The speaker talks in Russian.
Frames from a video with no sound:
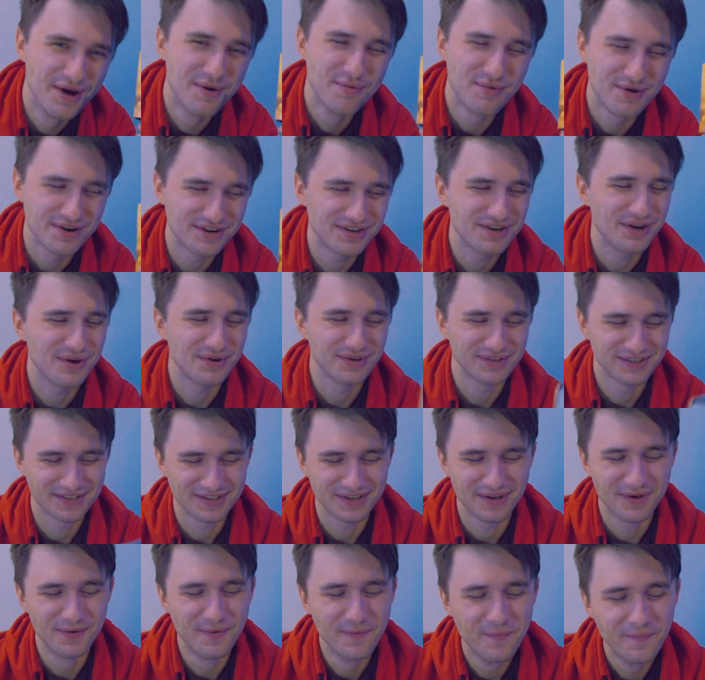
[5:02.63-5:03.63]

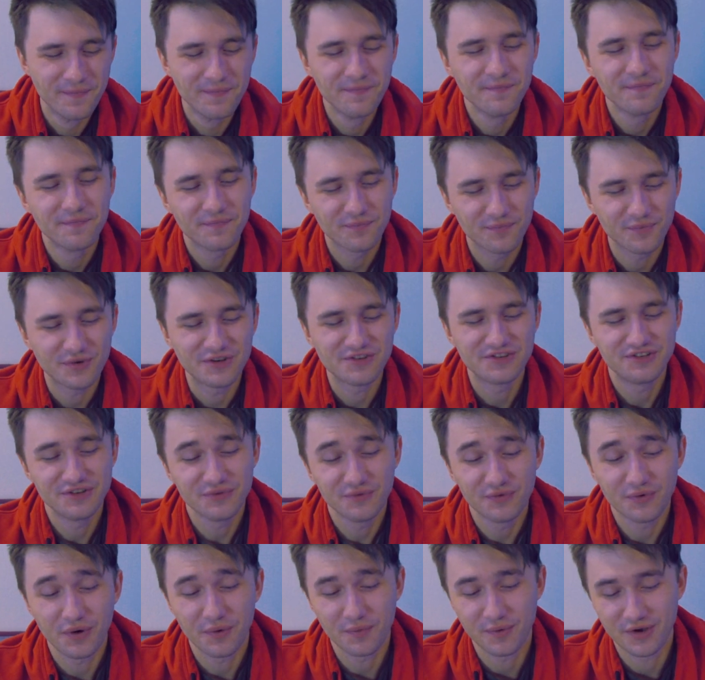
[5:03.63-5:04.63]
Пожалуйста.
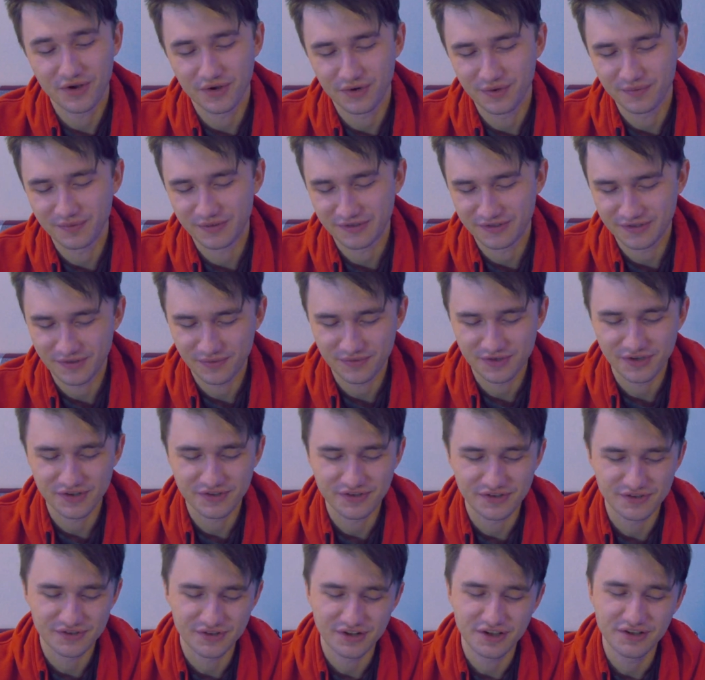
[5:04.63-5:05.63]
Спасибо вам огромное за все
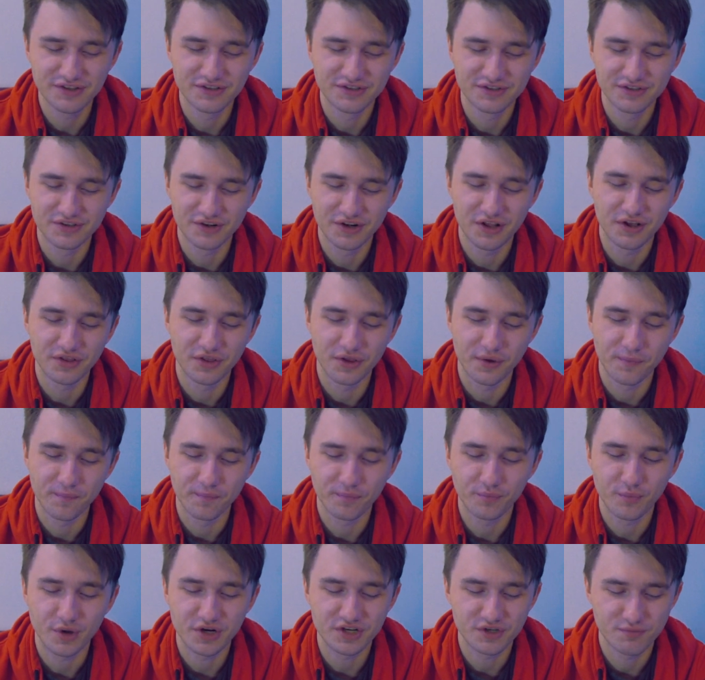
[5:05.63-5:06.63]
эти сладости. Ладно,
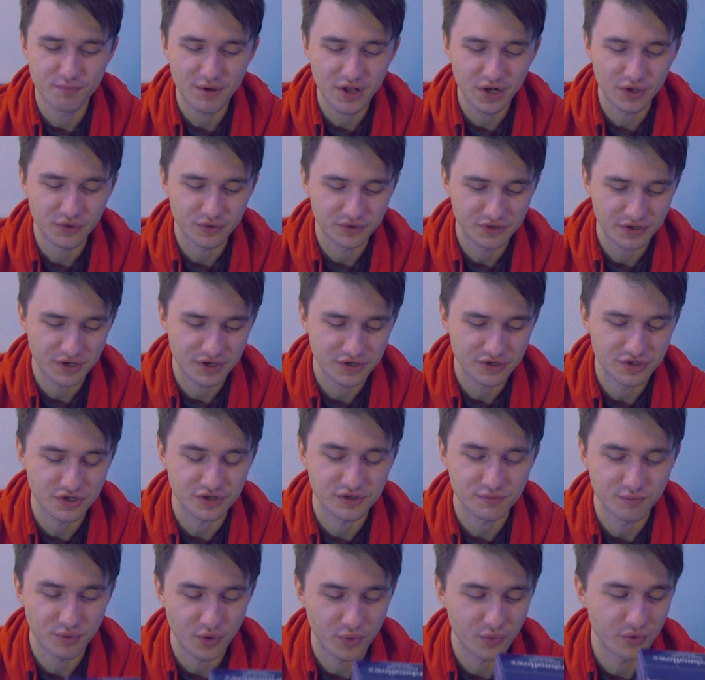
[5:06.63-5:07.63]
маршмеллоусы я
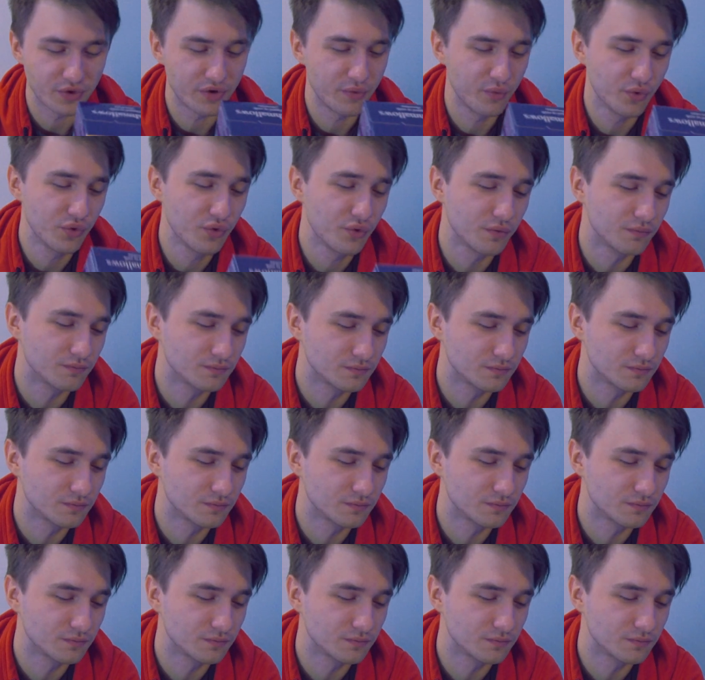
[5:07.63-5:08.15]
сейчас пробовать не буду.